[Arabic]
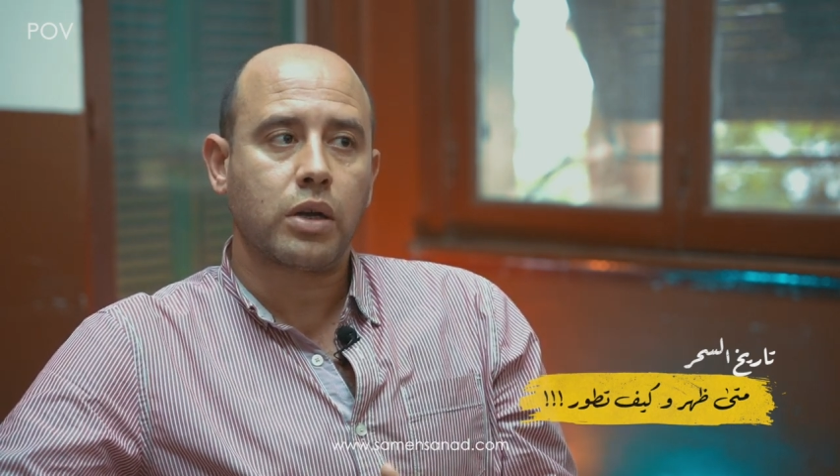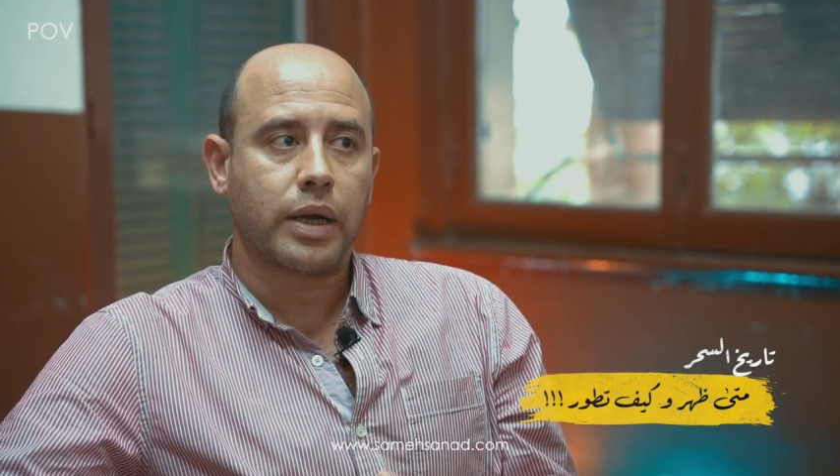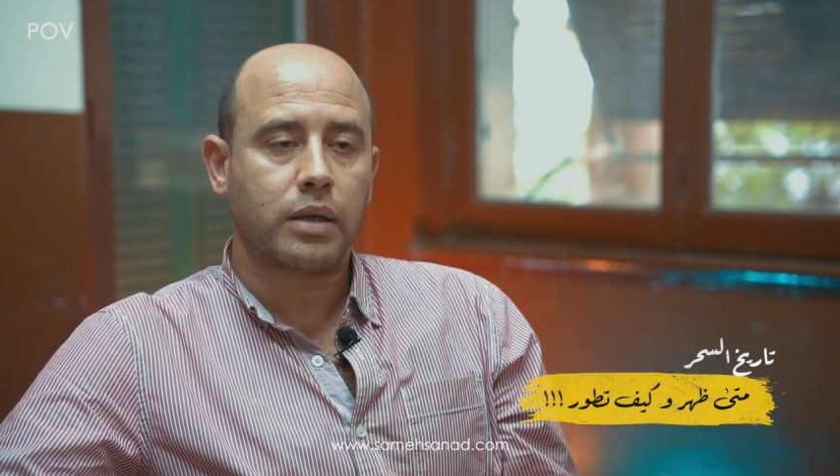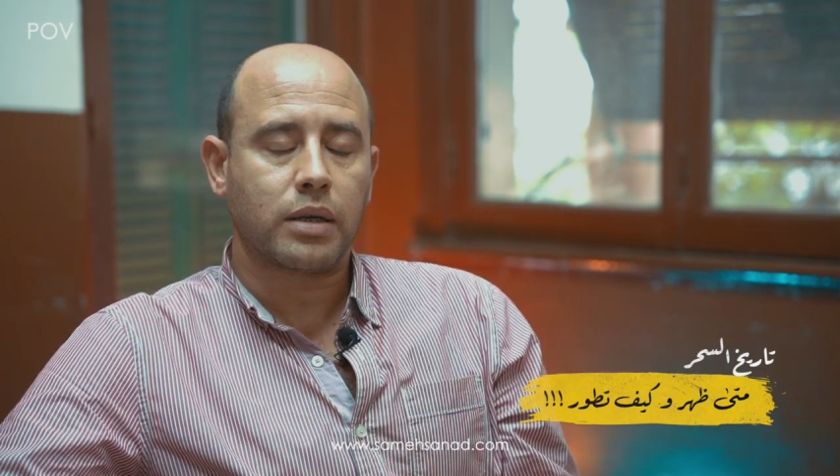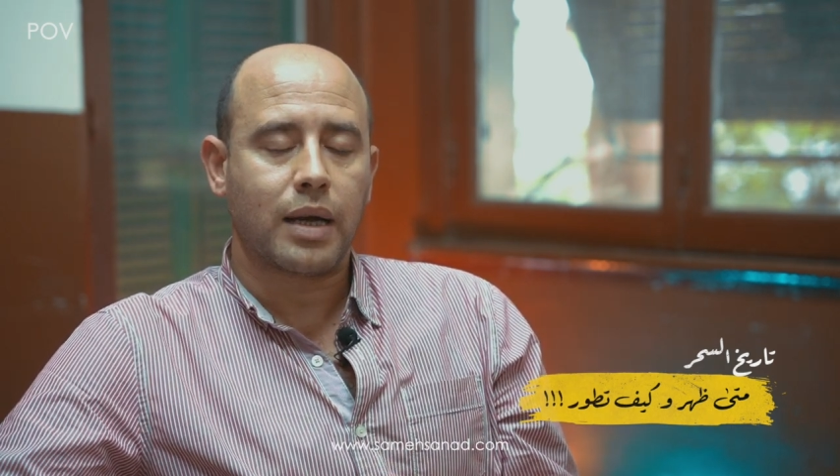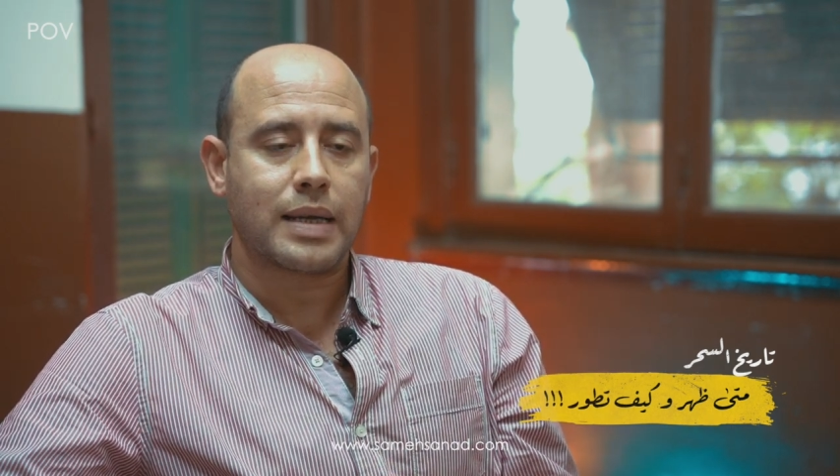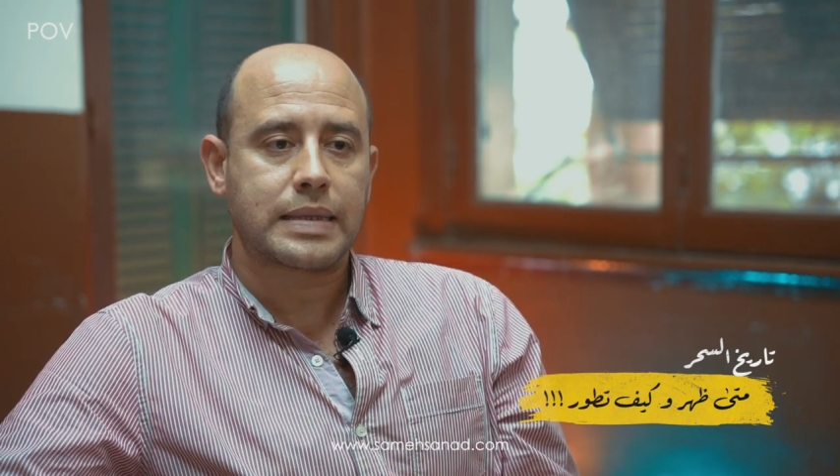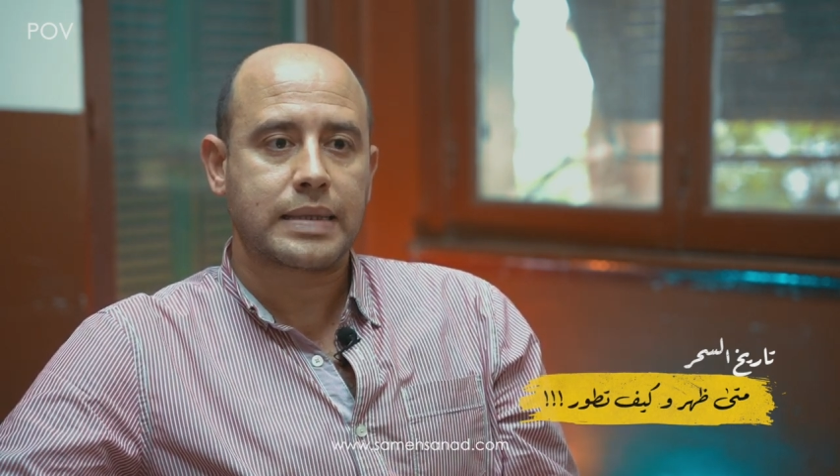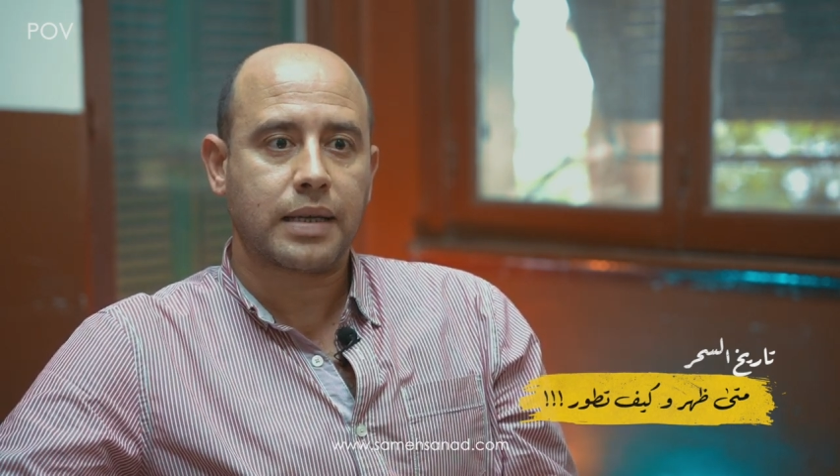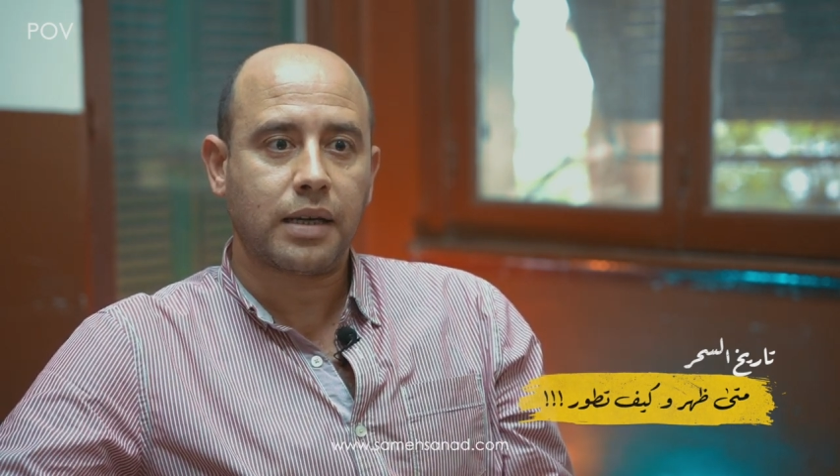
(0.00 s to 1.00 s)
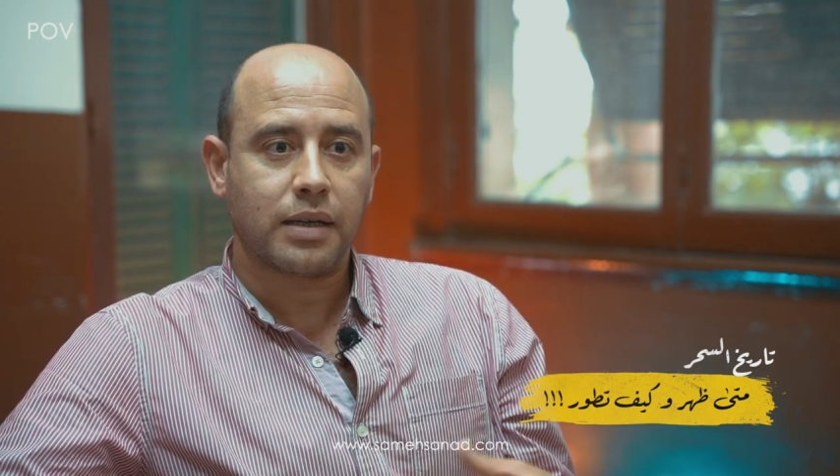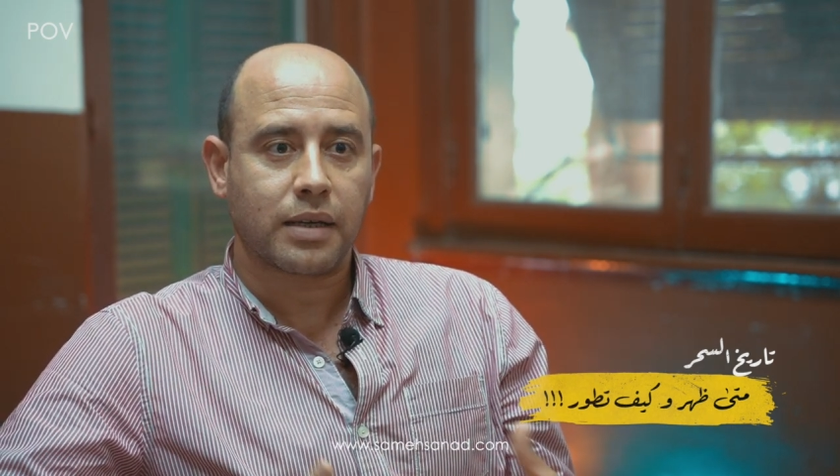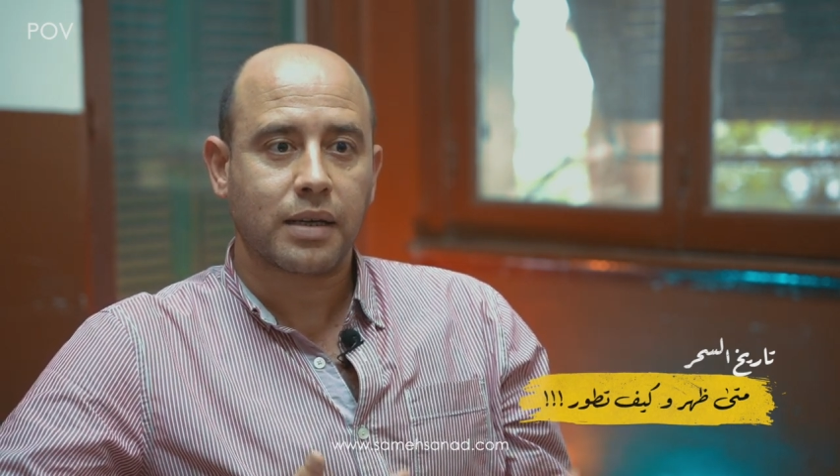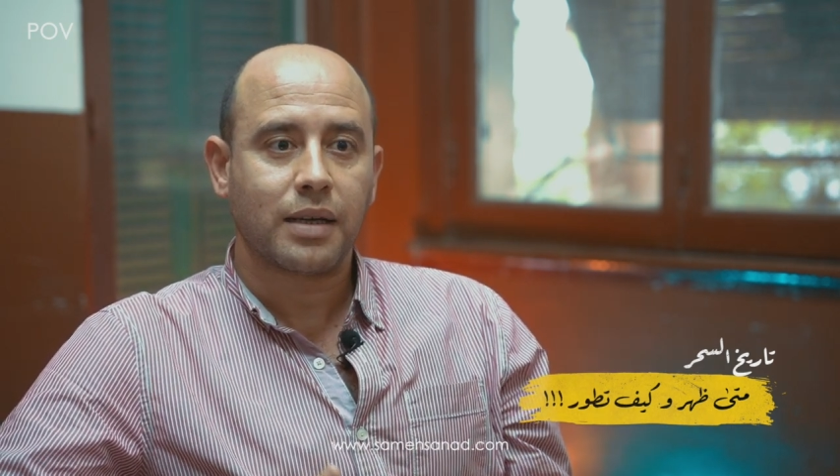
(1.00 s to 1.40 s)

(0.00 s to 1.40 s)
يعني السحر